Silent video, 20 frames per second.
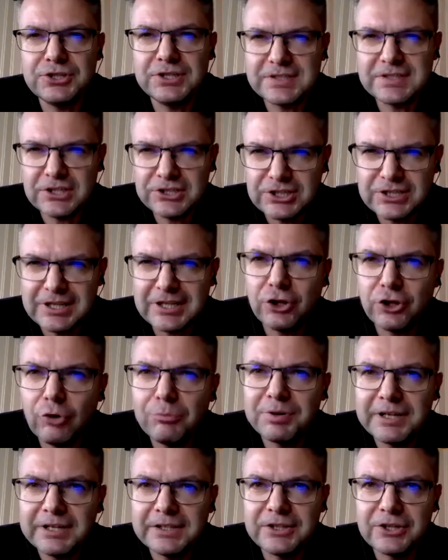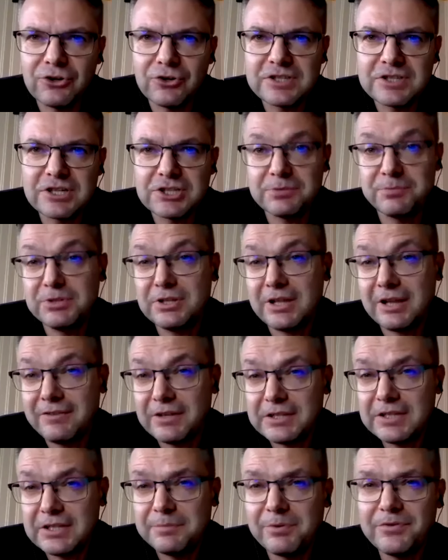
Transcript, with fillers: Jesteście na dobrej drodze, żeby nawet nie